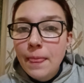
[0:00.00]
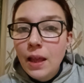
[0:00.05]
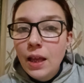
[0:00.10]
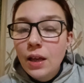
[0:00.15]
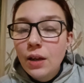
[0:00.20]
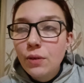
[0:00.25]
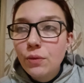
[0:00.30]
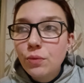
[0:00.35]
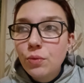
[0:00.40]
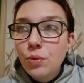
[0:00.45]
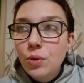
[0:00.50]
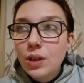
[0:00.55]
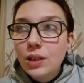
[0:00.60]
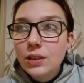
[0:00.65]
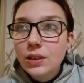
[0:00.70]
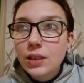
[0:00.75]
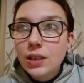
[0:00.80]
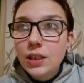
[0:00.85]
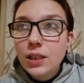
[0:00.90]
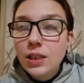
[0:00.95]
Вот,
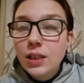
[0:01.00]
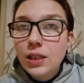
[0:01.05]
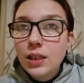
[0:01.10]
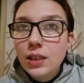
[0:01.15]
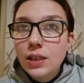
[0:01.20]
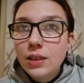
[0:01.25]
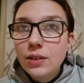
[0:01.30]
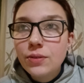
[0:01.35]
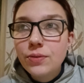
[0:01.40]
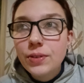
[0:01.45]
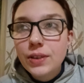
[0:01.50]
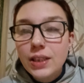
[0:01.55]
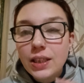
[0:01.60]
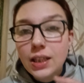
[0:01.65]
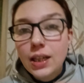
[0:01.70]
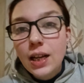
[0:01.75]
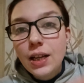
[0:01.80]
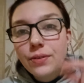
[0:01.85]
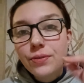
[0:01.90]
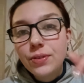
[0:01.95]
и
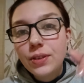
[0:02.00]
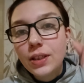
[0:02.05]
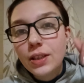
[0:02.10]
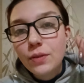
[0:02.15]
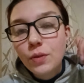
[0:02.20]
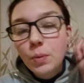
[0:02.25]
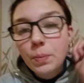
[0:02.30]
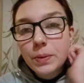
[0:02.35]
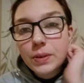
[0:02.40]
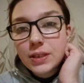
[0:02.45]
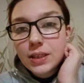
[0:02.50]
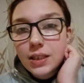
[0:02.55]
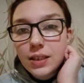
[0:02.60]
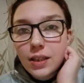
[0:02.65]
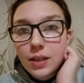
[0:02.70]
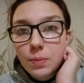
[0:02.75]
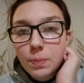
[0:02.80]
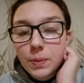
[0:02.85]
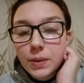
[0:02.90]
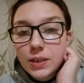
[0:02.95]
фотографии его
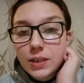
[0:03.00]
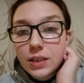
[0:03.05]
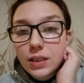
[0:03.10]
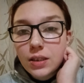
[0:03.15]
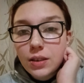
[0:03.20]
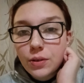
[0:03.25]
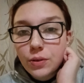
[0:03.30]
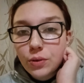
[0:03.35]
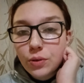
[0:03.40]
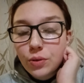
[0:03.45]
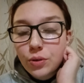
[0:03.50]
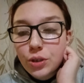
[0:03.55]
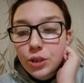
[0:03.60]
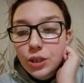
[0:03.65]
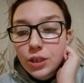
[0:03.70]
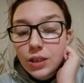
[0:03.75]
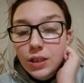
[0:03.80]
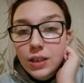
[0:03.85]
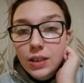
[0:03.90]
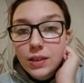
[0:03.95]
поделок поделаю
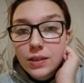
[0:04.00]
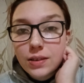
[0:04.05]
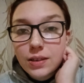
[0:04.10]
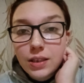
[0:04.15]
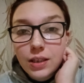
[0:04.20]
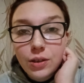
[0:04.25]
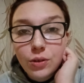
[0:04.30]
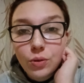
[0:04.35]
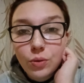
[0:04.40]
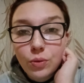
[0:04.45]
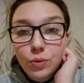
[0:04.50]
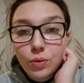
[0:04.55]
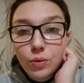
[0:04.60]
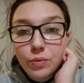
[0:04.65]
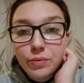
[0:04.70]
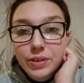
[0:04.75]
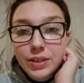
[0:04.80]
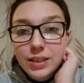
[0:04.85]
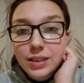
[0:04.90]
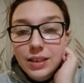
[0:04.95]
тоже и скину
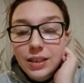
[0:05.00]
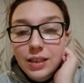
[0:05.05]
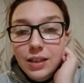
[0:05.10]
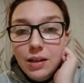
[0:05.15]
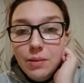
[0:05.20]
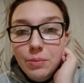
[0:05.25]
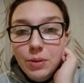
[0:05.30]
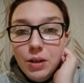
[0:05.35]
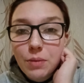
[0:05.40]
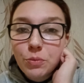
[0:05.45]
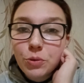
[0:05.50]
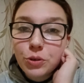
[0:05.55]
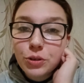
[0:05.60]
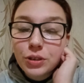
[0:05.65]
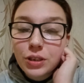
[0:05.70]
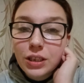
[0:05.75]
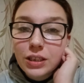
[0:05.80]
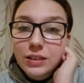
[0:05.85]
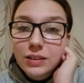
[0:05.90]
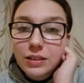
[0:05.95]
в Инстаграм, кому
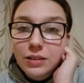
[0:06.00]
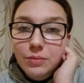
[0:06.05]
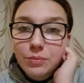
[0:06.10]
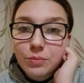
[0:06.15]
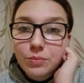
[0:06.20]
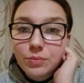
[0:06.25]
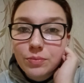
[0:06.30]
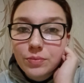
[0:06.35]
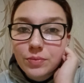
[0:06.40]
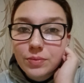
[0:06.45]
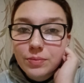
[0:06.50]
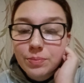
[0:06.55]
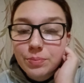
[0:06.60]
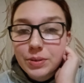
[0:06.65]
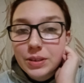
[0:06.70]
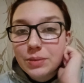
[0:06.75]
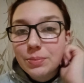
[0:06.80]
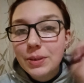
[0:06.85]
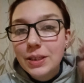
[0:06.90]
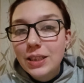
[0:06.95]
интересно,
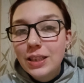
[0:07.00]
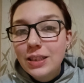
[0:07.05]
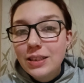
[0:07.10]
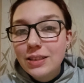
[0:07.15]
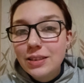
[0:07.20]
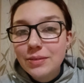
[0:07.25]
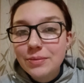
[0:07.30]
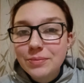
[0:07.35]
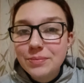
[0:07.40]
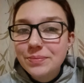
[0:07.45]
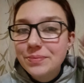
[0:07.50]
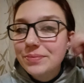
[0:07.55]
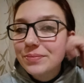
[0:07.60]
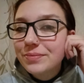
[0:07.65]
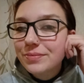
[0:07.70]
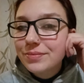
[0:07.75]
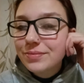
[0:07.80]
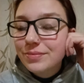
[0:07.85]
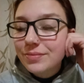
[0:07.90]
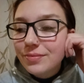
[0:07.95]
посмотрите.
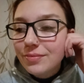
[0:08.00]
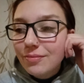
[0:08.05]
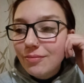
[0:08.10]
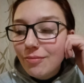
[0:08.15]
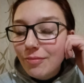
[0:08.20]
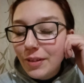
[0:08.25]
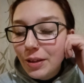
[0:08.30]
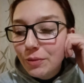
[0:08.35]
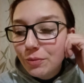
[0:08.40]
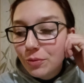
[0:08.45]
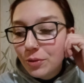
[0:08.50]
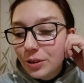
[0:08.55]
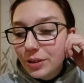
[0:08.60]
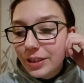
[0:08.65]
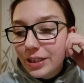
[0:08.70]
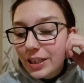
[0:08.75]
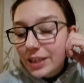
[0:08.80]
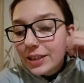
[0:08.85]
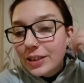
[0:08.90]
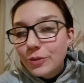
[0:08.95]
Вот.
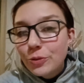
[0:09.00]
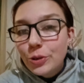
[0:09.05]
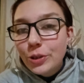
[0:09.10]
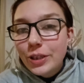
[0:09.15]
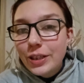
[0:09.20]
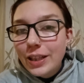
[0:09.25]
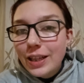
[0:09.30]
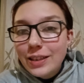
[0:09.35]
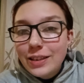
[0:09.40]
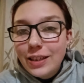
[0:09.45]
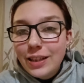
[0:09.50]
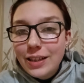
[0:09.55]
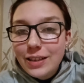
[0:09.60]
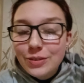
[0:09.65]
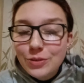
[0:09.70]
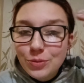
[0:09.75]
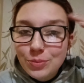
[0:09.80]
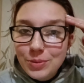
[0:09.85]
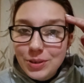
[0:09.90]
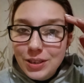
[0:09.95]
Или это только я такая
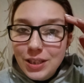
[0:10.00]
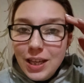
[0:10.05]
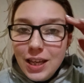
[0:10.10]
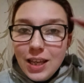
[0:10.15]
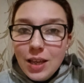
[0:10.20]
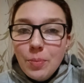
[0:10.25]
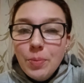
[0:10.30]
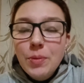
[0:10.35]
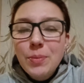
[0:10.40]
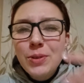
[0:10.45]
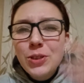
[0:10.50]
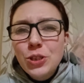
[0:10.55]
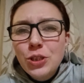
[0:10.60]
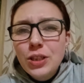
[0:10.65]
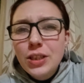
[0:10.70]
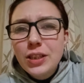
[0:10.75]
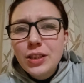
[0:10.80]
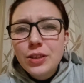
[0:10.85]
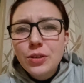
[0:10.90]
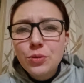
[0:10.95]
сумма. Я понимаю, что
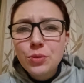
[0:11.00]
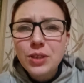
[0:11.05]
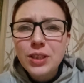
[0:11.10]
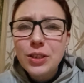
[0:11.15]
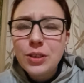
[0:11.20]
для других